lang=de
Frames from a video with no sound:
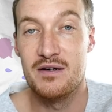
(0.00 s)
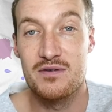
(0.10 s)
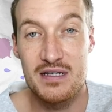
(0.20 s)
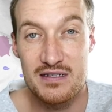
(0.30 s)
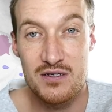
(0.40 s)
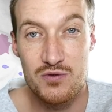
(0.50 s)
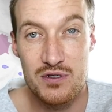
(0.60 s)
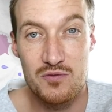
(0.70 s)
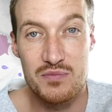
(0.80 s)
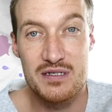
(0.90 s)
Und das ist natürlich
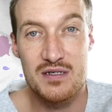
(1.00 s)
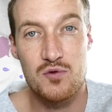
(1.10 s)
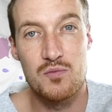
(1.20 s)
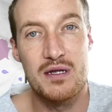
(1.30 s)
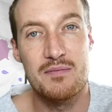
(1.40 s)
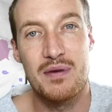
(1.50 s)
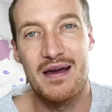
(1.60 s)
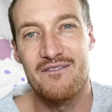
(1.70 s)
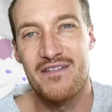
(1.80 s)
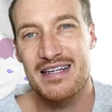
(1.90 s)
auch ein bisschen das Problem
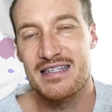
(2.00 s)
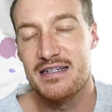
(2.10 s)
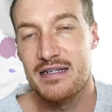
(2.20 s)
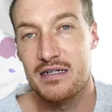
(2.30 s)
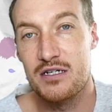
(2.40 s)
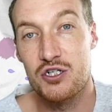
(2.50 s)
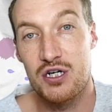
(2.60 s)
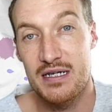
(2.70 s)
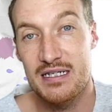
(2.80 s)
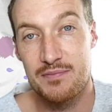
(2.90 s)
bei wechselnden
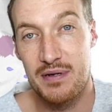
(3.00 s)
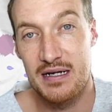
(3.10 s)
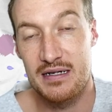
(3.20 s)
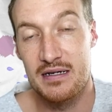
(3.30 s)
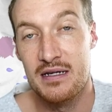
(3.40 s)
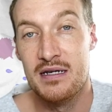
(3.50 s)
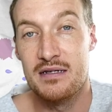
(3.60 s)
Geschlechtspartnern,